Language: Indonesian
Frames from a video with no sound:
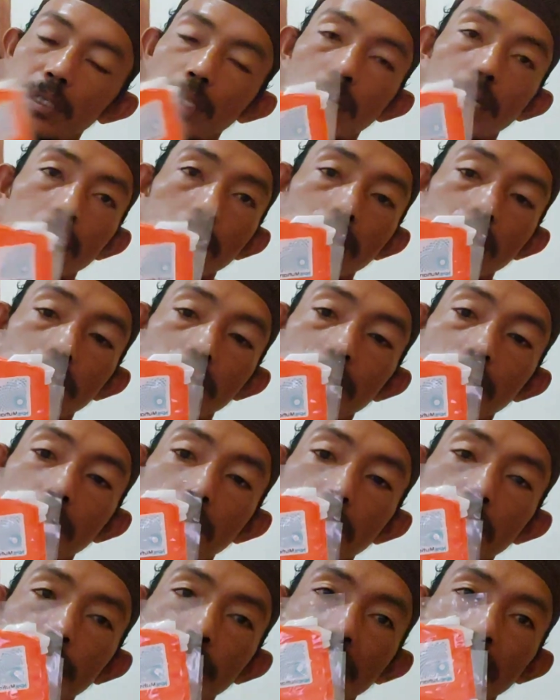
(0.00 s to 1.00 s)
dari
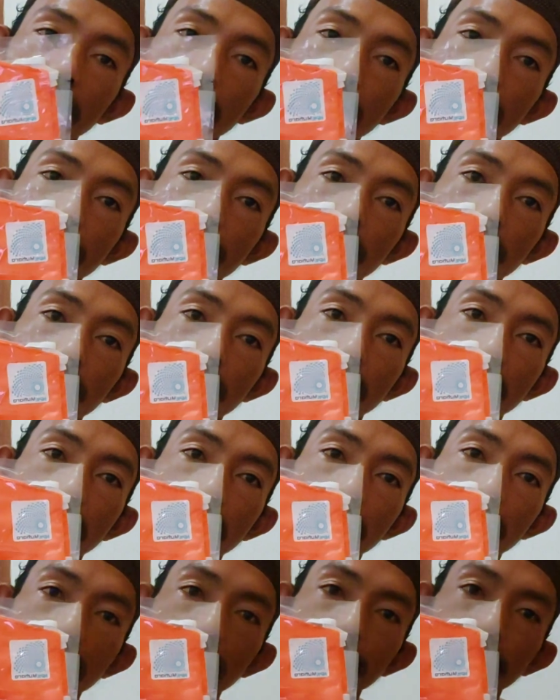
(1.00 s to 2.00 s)
NPK
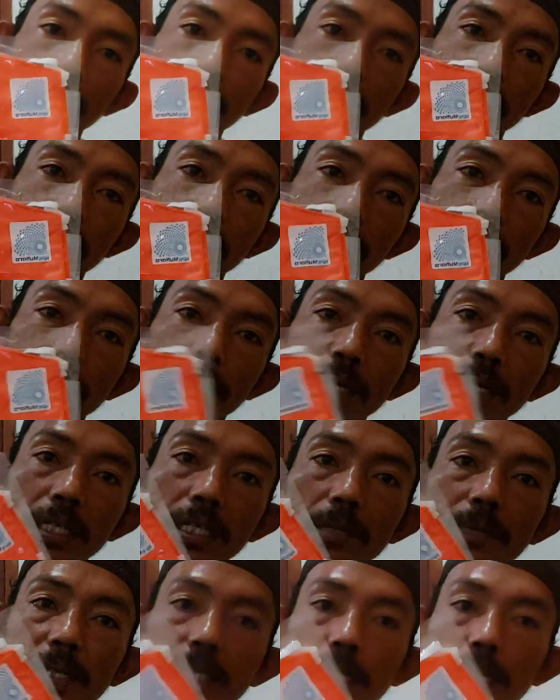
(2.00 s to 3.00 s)
Mutiara TV Terima
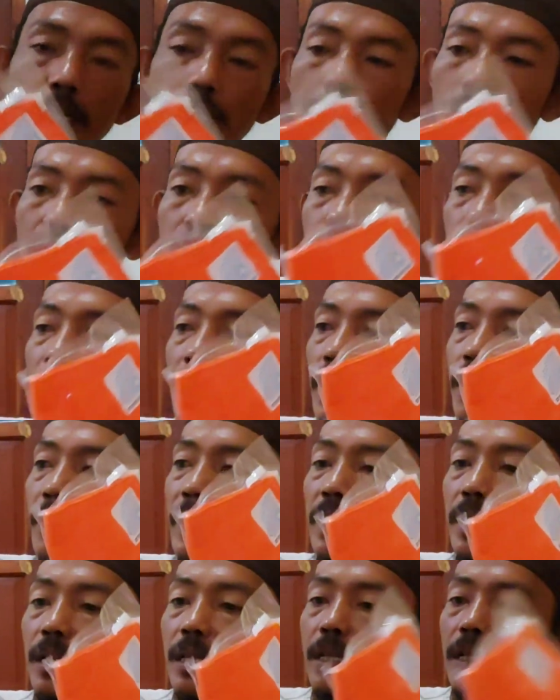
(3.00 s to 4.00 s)
kasih banyak Pak
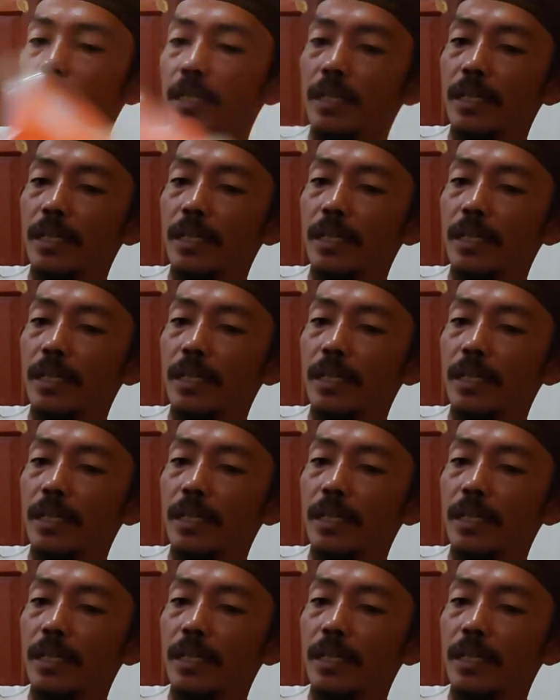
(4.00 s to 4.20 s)
Ermen.